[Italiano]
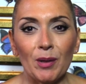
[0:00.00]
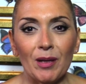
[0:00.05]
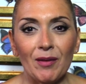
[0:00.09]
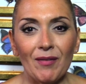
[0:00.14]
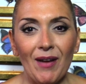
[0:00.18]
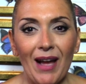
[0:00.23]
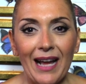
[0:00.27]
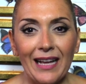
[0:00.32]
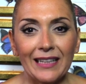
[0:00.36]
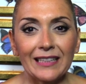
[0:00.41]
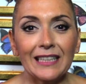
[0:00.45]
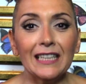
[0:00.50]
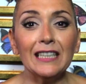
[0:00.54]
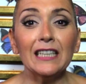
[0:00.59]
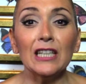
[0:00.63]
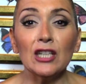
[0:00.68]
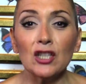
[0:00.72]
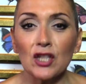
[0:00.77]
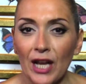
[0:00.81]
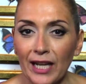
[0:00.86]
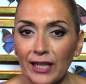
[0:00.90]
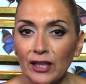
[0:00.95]
privati
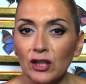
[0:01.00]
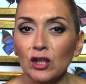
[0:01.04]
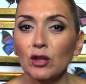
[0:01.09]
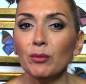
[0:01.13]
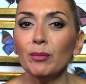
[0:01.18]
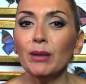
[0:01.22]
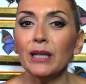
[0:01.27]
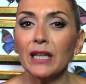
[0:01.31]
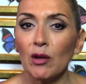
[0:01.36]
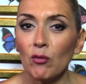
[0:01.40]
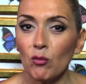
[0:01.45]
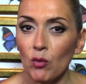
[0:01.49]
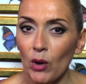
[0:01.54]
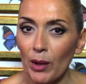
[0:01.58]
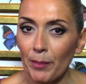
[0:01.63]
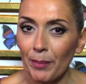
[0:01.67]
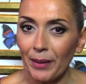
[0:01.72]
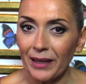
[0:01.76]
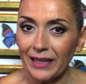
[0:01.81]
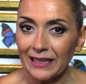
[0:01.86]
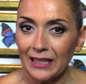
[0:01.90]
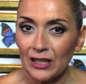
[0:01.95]
dicendomi che
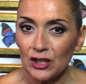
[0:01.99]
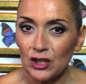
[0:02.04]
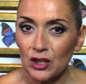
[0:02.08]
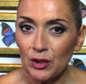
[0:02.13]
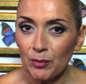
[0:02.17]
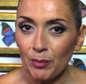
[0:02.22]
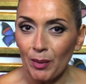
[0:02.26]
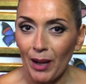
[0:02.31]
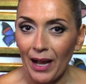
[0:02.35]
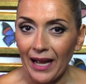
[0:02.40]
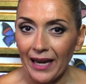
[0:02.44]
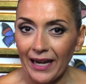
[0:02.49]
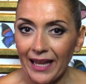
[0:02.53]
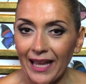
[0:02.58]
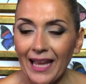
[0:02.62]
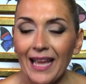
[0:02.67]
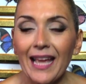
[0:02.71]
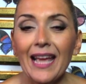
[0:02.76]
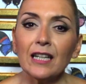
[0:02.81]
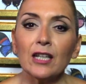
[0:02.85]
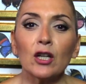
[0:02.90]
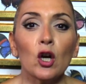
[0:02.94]
vuoi
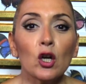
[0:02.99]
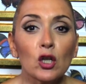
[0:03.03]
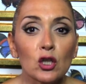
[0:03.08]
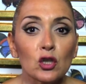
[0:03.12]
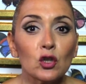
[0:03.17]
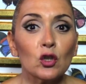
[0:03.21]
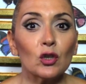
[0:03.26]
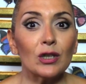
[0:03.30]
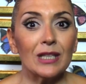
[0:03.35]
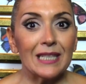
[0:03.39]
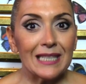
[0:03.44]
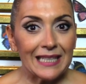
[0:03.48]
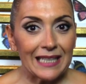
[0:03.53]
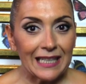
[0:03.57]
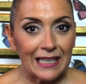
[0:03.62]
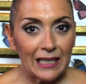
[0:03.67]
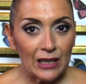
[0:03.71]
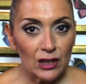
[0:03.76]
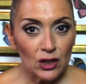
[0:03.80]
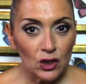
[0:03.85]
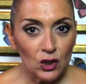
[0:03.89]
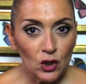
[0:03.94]
partecipare. Il costo di
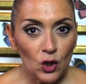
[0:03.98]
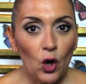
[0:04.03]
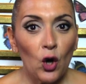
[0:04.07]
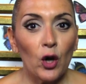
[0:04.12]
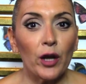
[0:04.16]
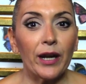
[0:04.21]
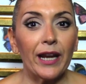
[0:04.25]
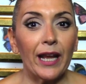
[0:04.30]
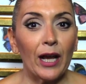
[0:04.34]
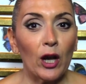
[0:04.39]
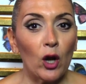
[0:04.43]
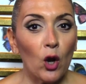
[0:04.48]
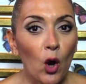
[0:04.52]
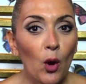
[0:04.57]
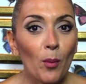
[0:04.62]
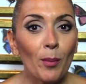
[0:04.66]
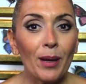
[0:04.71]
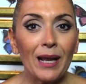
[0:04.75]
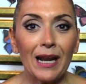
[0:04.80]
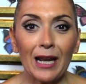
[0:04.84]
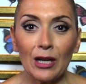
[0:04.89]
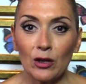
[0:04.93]
iscrizione,
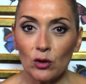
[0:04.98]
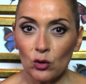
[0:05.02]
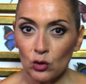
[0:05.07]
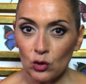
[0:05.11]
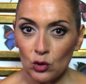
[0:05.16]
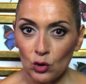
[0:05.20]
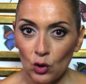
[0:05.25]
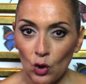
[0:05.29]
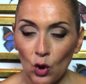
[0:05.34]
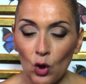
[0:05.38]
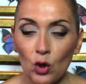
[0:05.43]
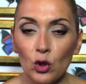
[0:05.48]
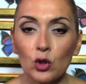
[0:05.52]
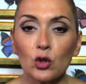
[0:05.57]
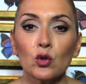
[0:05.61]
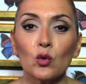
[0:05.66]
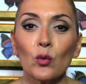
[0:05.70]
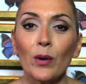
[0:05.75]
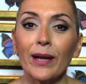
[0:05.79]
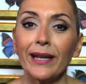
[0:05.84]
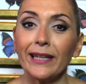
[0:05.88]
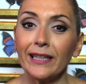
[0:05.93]
come l'anno
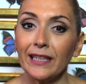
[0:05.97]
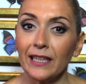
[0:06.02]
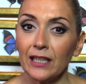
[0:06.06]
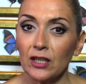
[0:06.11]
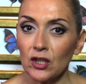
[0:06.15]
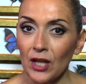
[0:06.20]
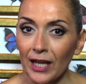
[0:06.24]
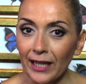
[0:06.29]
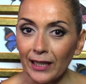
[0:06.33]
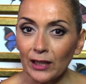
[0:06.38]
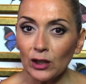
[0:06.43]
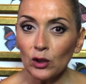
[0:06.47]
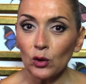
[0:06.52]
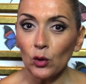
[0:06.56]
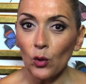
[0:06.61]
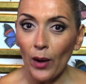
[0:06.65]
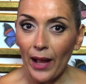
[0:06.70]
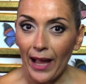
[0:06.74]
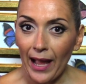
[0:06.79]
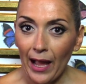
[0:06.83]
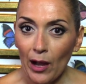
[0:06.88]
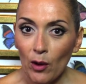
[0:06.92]
scorso, è di
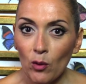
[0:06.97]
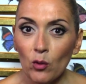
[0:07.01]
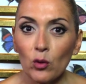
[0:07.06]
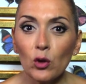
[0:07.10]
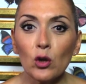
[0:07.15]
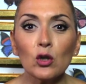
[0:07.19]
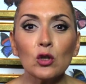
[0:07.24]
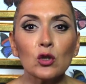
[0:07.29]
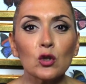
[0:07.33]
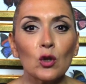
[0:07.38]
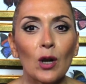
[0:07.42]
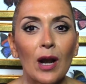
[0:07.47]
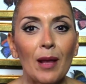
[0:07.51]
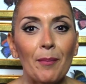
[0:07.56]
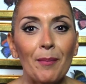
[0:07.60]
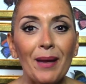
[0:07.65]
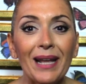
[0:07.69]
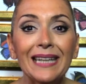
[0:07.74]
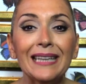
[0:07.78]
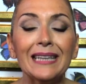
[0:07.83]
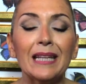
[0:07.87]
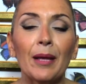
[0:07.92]
100 euro
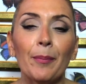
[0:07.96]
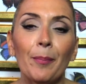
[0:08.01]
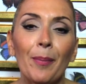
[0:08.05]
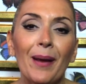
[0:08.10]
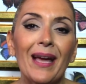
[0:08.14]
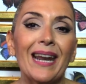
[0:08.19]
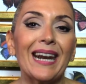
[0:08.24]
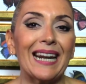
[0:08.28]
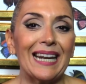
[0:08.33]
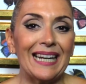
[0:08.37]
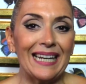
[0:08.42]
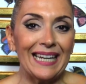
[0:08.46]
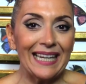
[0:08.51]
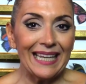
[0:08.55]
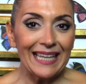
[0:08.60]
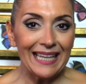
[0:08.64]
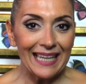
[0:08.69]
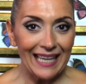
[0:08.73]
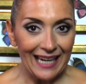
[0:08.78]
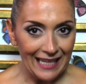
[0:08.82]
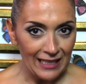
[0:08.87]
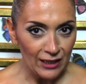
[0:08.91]
solamente per
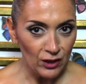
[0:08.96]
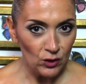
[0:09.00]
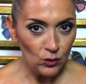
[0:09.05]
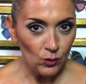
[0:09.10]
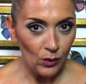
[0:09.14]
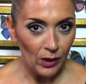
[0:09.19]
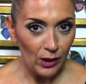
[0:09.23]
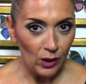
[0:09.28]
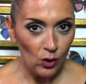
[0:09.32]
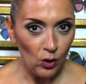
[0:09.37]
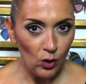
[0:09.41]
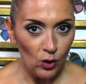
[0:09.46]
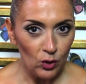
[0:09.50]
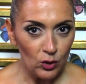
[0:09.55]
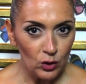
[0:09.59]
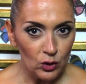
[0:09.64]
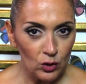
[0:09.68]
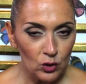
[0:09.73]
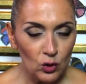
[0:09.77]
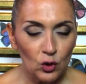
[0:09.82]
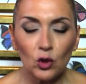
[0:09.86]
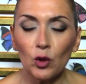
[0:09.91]
l'ingresso al
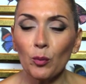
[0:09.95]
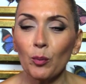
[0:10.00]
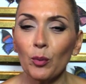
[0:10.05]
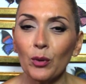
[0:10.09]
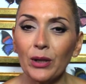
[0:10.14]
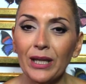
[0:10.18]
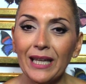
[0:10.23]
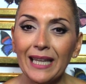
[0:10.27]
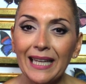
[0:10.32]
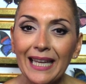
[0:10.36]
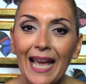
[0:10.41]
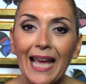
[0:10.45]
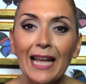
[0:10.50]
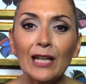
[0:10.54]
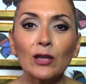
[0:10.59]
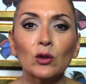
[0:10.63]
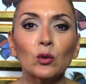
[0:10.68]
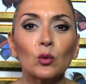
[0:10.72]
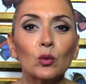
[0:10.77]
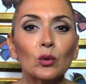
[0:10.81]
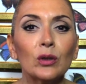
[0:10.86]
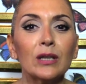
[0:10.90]
corso,
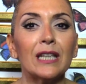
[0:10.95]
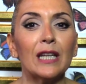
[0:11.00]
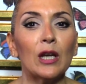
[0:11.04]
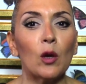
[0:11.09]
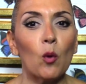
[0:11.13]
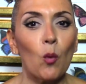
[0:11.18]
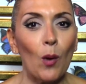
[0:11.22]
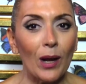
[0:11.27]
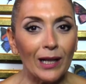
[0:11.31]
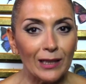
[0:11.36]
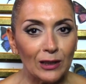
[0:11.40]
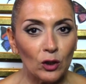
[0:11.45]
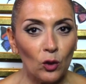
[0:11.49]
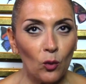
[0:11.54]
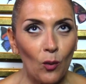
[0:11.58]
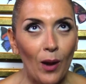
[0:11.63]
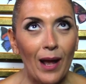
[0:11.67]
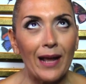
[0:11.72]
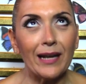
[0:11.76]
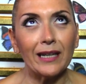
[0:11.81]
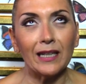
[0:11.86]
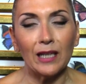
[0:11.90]
dopodiché tu tutti
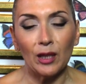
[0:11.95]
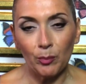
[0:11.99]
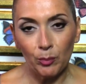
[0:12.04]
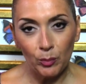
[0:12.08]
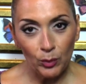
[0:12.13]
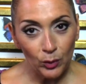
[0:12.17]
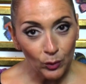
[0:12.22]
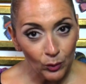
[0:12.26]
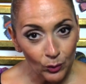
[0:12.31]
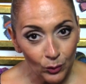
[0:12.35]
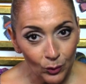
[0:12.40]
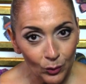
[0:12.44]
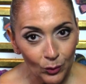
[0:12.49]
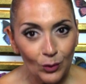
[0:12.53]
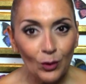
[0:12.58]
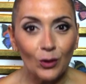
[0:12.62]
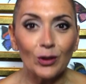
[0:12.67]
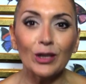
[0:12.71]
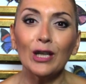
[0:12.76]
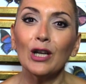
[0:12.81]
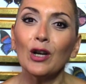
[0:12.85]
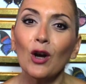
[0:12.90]
4 anni più
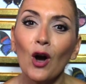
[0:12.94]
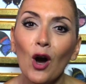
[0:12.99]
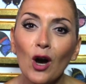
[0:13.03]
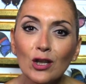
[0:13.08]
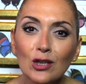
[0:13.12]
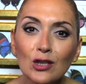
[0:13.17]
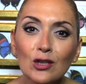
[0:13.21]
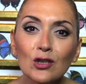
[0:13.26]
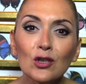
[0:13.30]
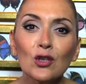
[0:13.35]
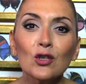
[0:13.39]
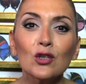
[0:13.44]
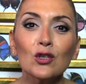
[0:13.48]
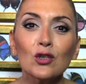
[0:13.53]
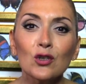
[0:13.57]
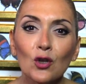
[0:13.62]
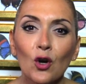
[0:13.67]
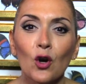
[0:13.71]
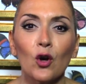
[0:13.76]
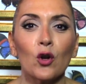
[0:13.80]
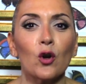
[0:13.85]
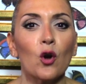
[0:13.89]
uno di corso
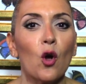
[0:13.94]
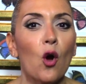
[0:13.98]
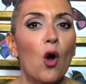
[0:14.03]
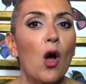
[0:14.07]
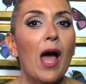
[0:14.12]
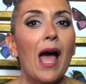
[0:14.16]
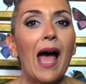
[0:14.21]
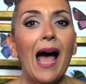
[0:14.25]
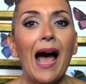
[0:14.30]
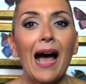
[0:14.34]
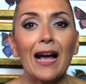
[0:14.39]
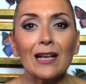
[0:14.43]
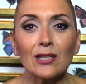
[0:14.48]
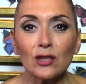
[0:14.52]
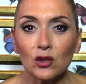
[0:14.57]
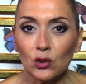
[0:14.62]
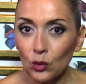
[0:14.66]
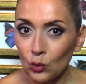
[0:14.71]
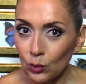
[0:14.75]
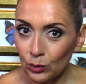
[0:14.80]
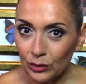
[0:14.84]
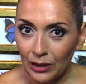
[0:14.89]
sono
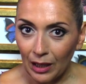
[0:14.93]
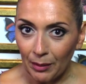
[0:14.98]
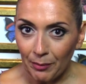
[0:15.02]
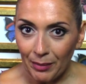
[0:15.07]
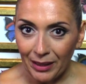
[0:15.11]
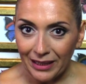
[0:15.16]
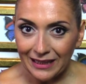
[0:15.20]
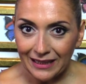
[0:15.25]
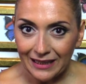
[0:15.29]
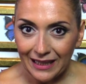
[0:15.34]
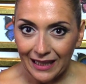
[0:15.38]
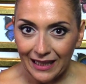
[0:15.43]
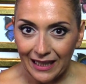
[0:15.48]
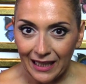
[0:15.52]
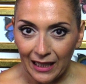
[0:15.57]
assolutamente